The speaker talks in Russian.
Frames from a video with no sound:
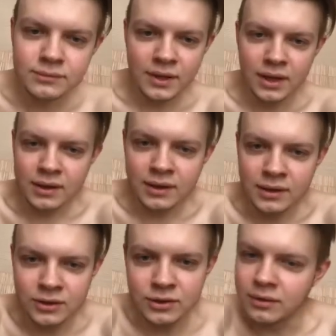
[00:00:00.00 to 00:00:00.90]
Нет,
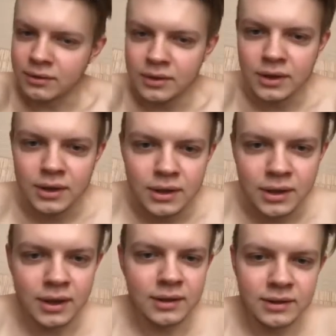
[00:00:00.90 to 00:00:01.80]
конечно.
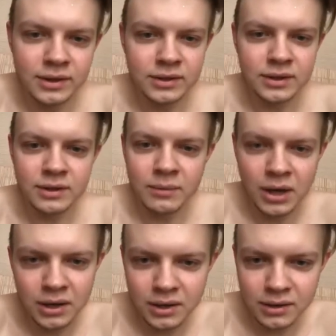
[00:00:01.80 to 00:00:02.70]
Относился
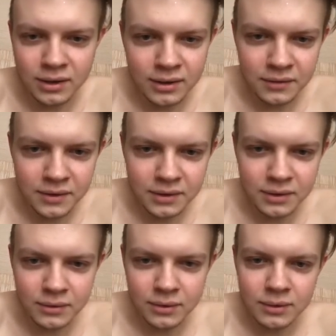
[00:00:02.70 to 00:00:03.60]
нормально, когда не
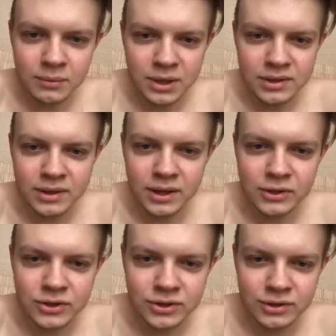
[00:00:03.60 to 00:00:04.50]
видел его
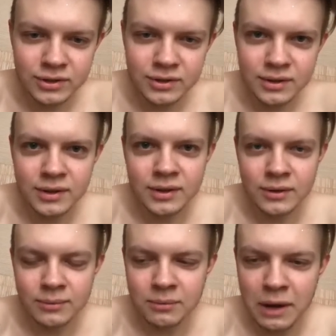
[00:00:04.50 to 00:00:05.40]
бэкстейдж, э,
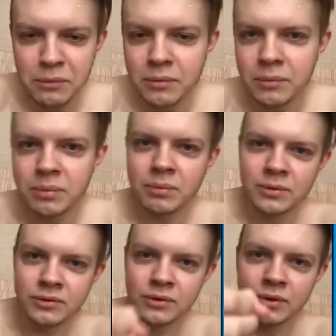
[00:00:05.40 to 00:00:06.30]
где он маме
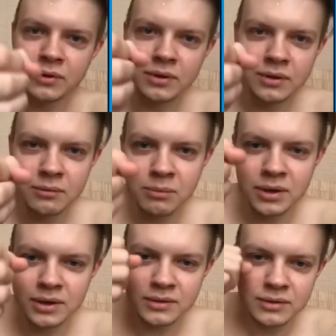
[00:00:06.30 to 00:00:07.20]
сует этот
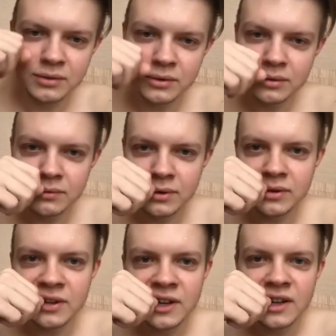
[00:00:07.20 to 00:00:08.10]
банан с хуем в
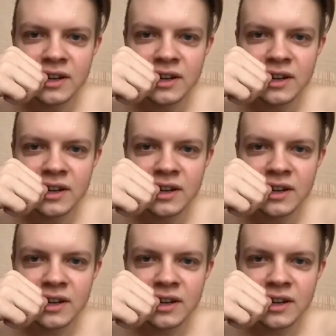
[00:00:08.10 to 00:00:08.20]
рот.